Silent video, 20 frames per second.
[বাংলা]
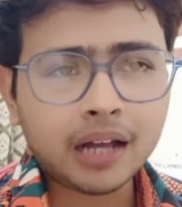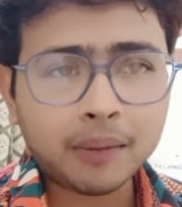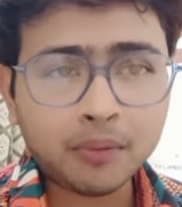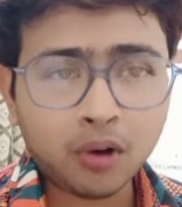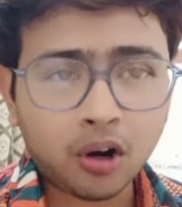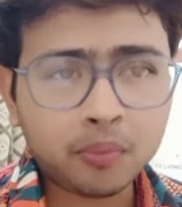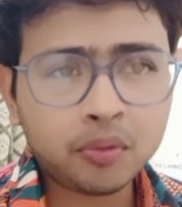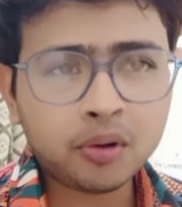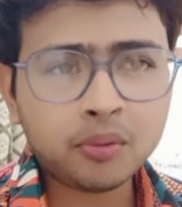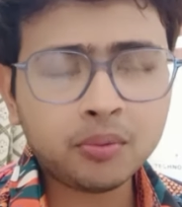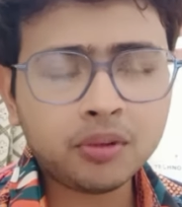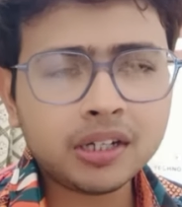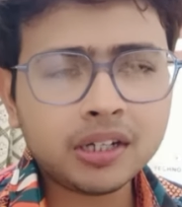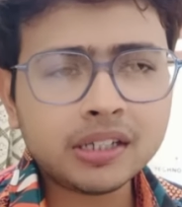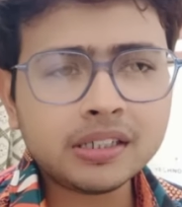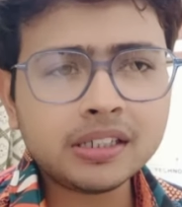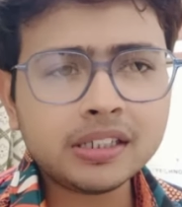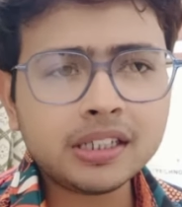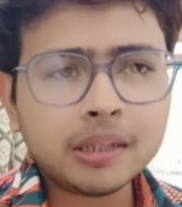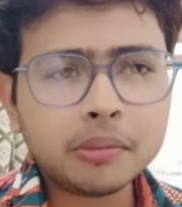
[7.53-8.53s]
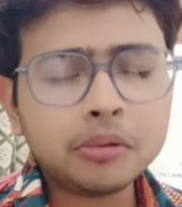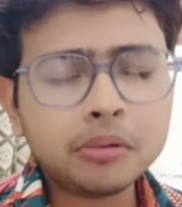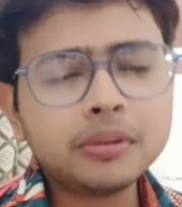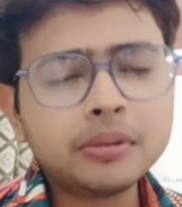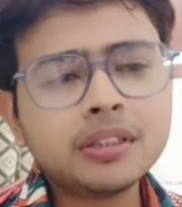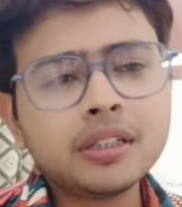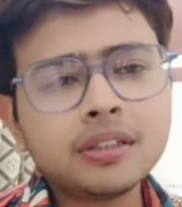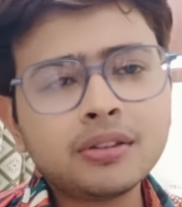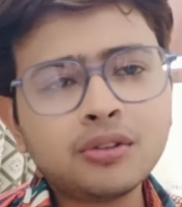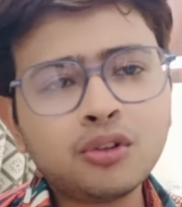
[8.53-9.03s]
আমি অর্পণ মুখার্জি
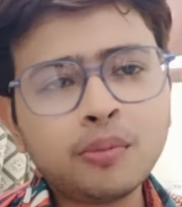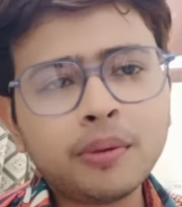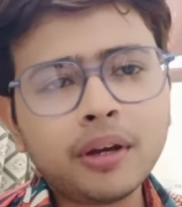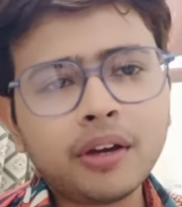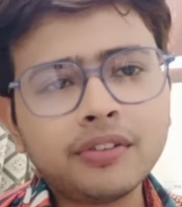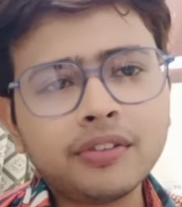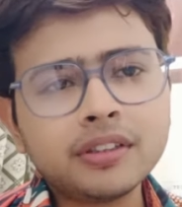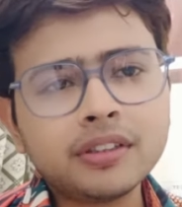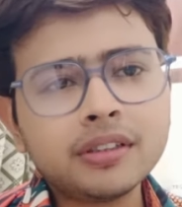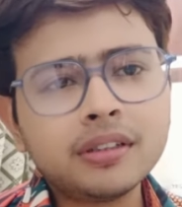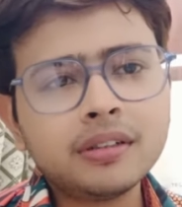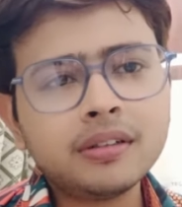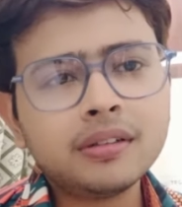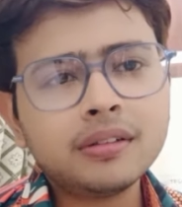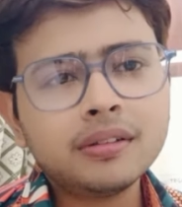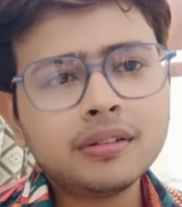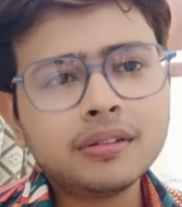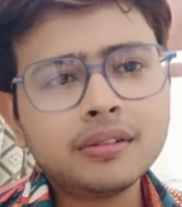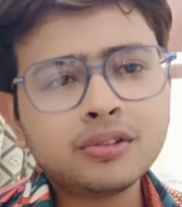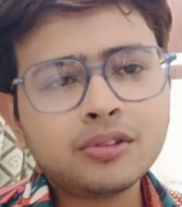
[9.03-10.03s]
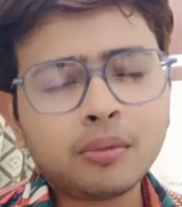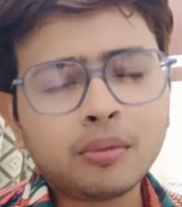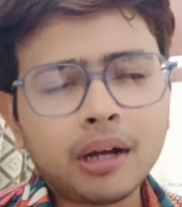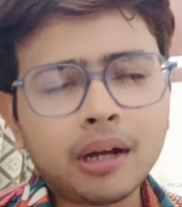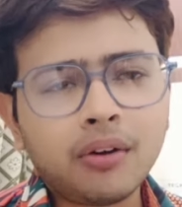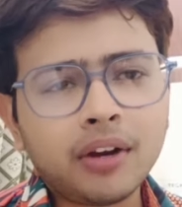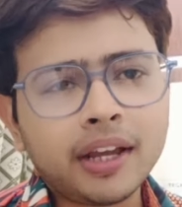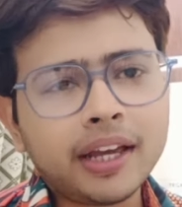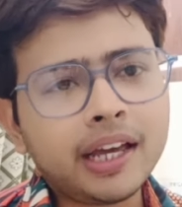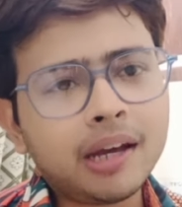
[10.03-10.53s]
ডাব্লিউবিসিএস গ্রুপের অফিসার তোমরা
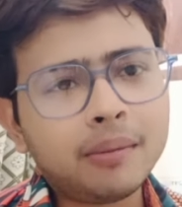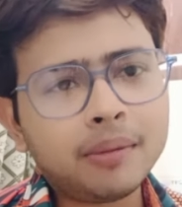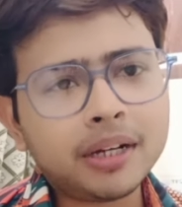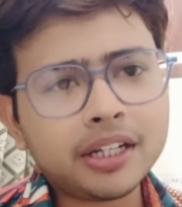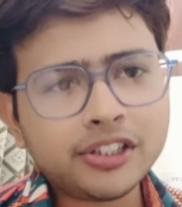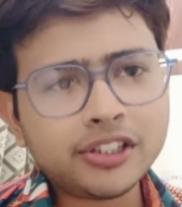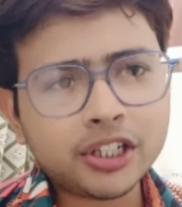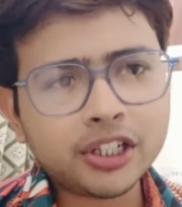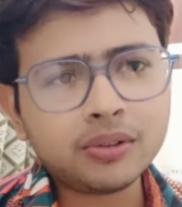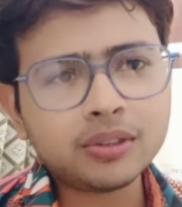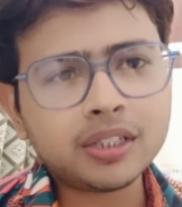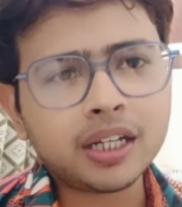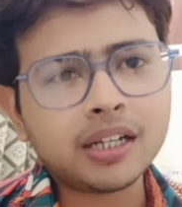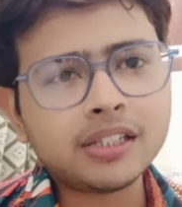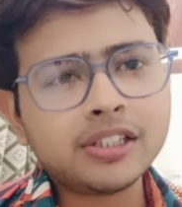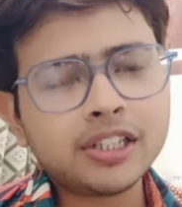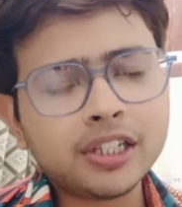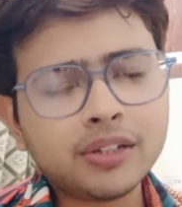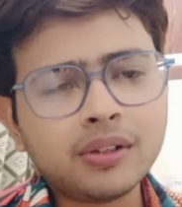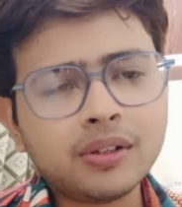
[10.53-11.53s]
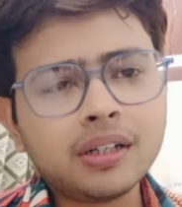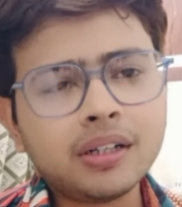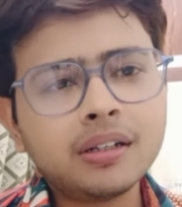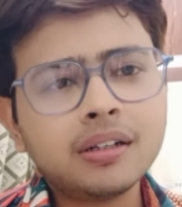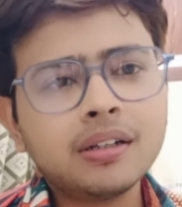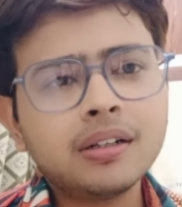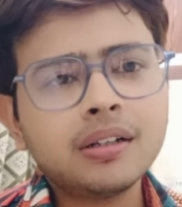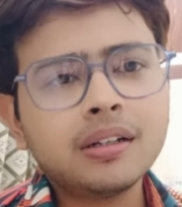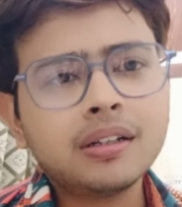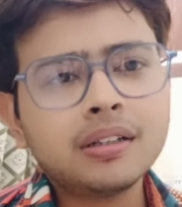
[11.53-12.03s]
অনেকেই আমাকে চেনো যারা চেনো না
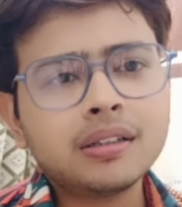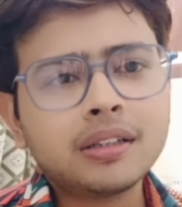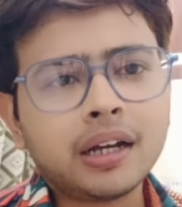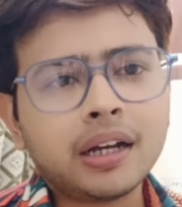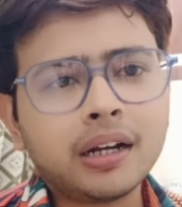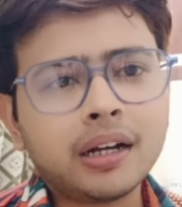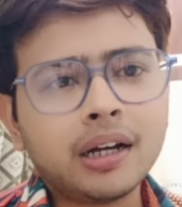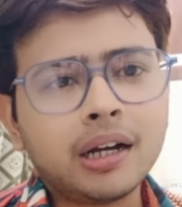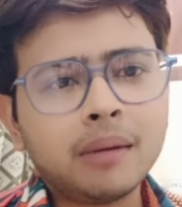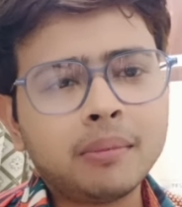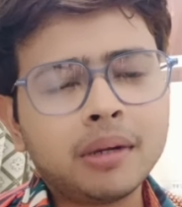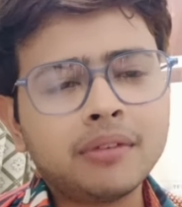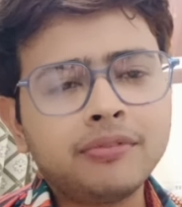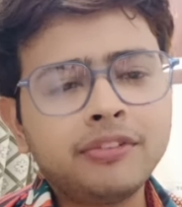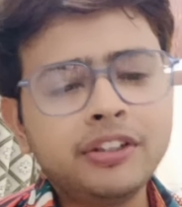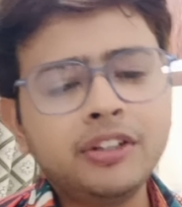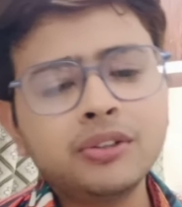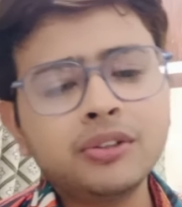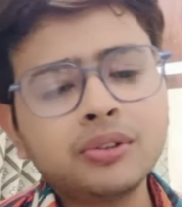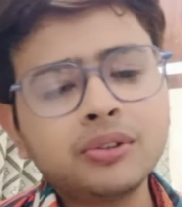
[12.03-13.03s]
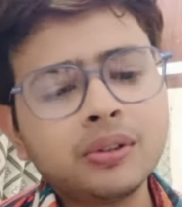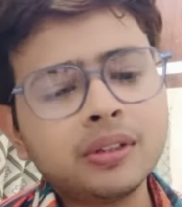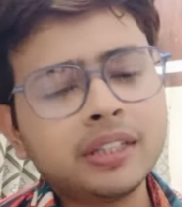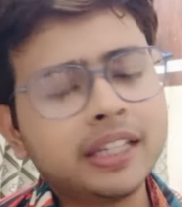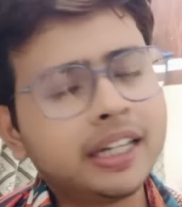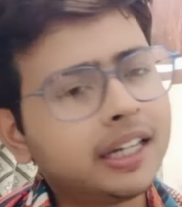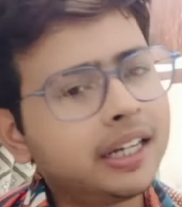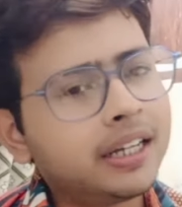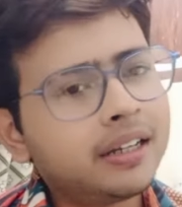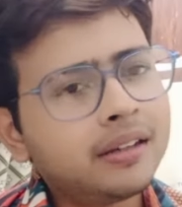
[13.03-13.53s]
তারা আমার ভিডিওসগুলো
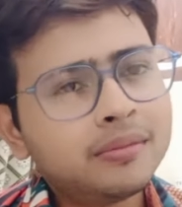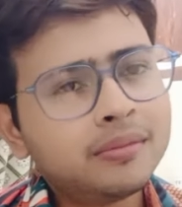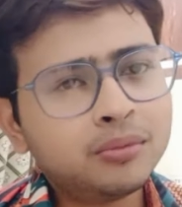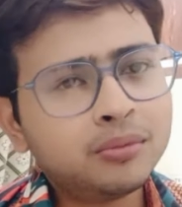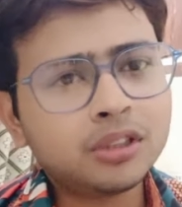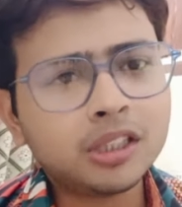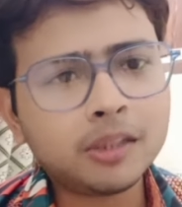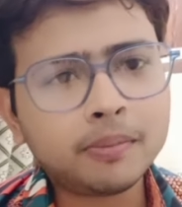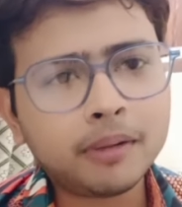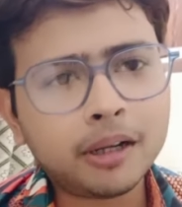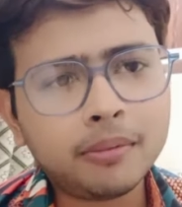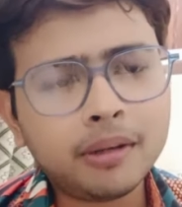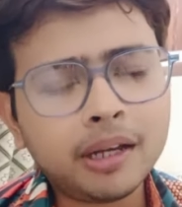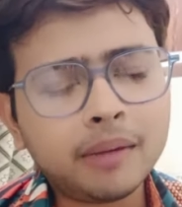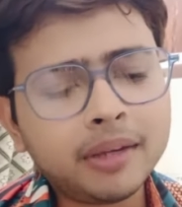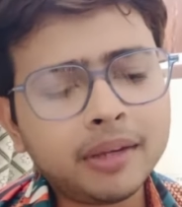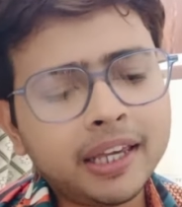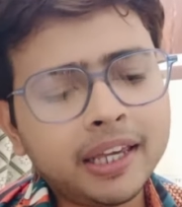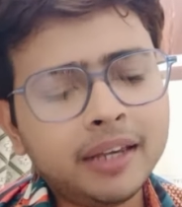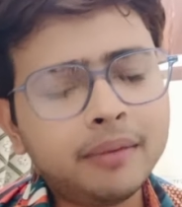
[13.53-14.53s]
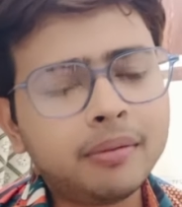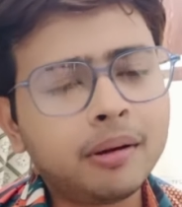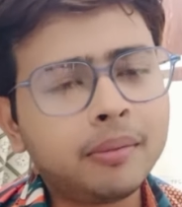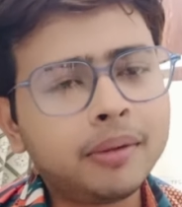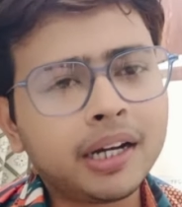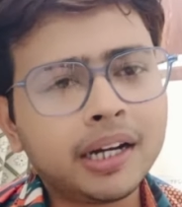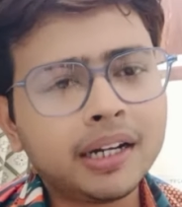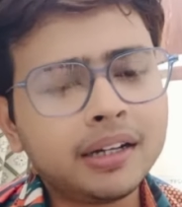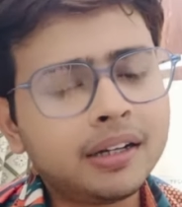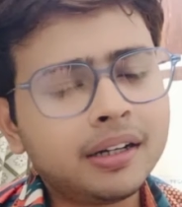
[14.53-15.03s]
দেখলে বুঝতে পারবে আমি
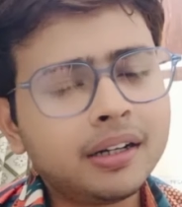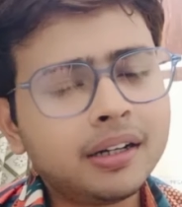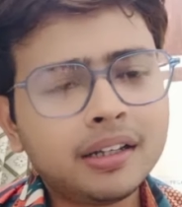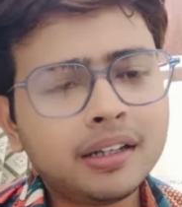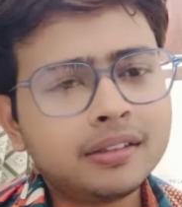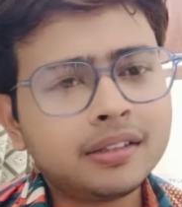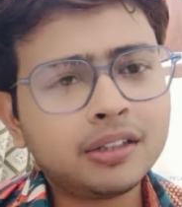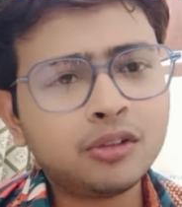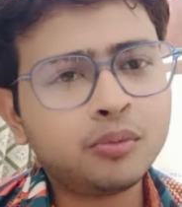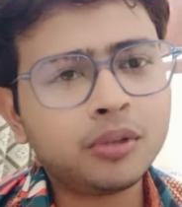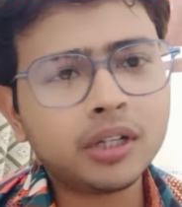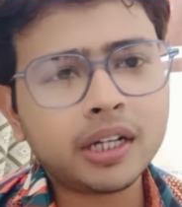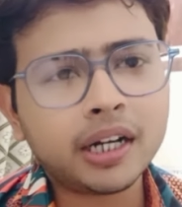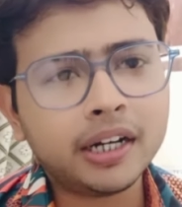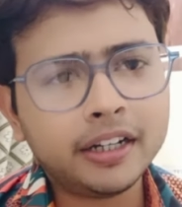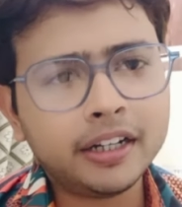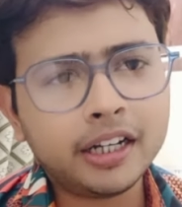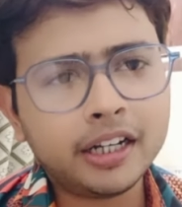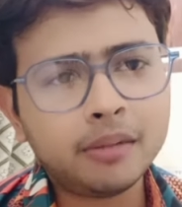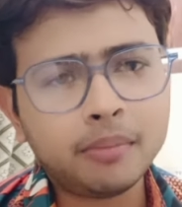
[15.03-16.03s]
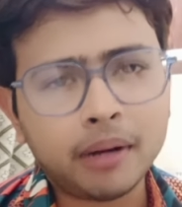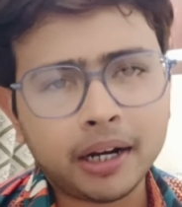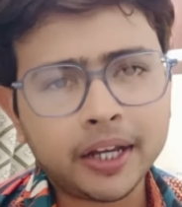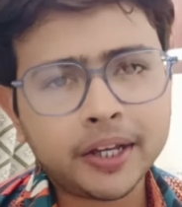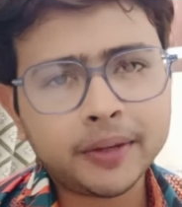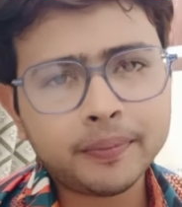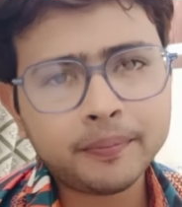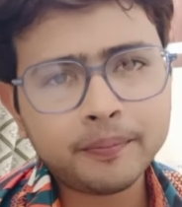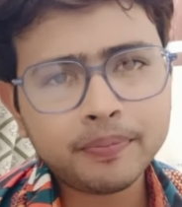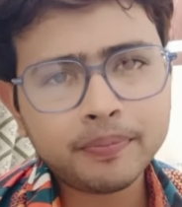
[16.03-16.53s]
কীভাবে কন্টেন্ট কিসের উপরে কন্টেন্ট
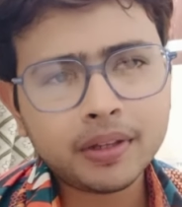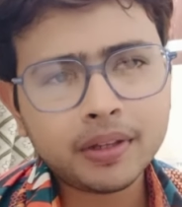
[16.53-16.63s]
বানাই